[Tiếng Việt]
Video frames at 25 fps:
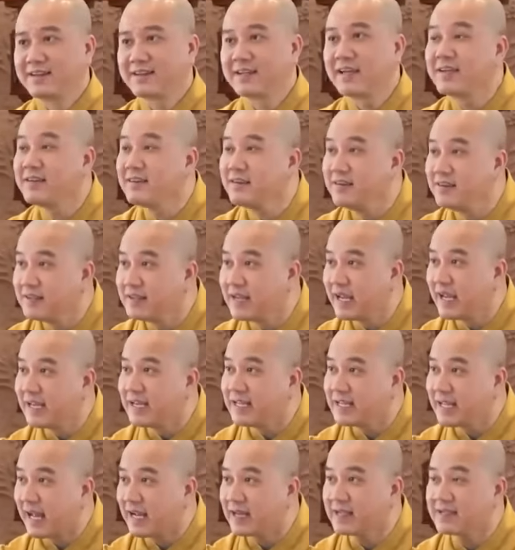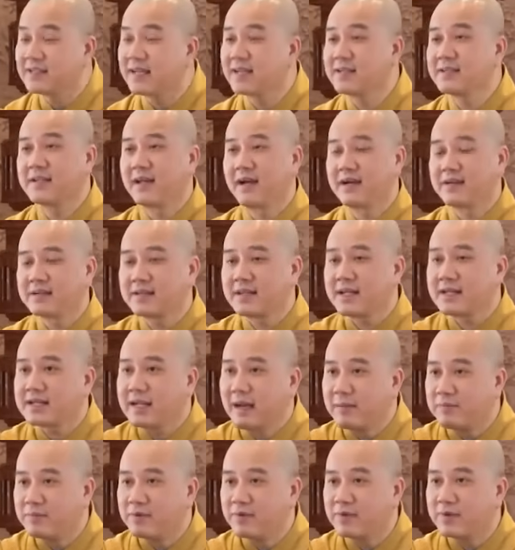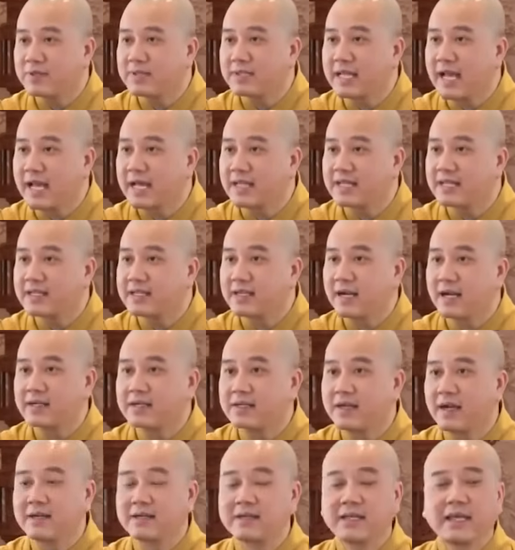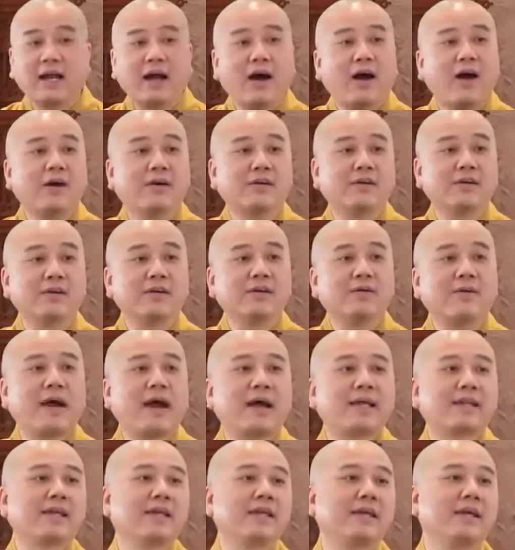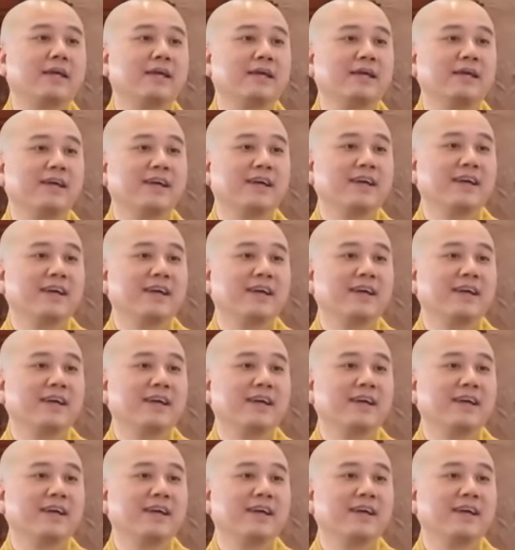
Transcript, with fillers: cái người ngay thẳng chân thật người ta cầm vô cái tay ta gật gật vậy ờ cửa khóa ta đi